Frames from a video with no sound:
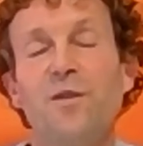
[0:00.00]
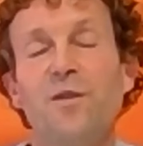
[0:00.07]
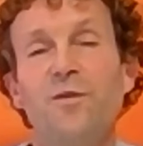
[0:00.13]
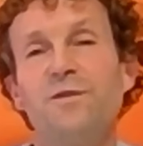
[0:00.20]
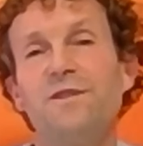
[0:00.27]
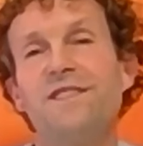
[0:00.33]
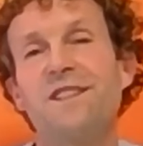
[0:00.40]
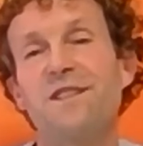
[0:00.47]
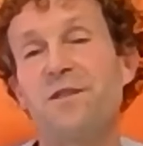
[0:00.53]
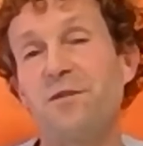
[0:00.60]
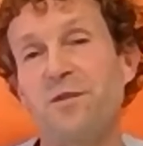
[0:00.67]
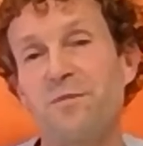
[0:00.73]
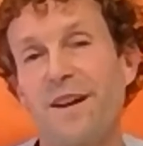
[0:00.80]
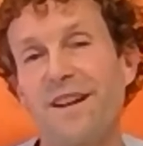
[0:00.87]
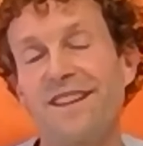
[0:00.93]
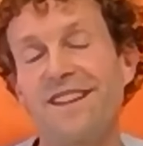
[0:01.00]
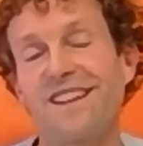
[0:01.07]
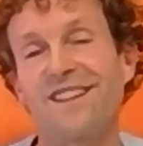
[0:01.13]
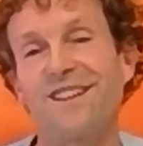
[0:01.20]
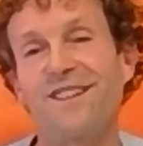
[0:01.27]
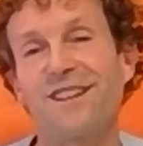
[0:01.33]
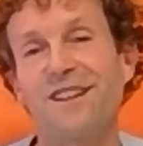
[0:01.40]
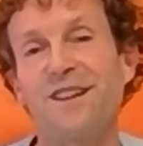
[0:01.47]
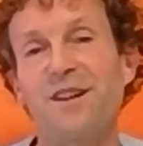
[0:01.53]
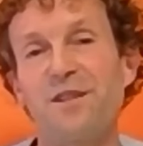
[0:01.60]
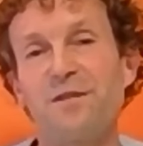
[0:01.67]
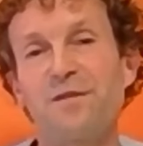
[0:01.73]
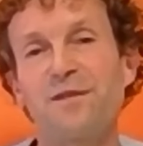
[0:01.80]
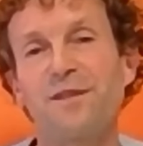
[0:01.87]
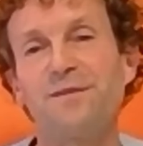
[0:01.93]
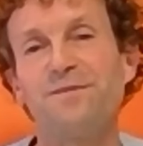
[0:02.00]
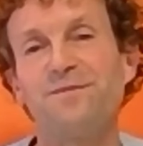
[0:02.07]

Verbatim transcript: Und es hört bei den Gedanken auf.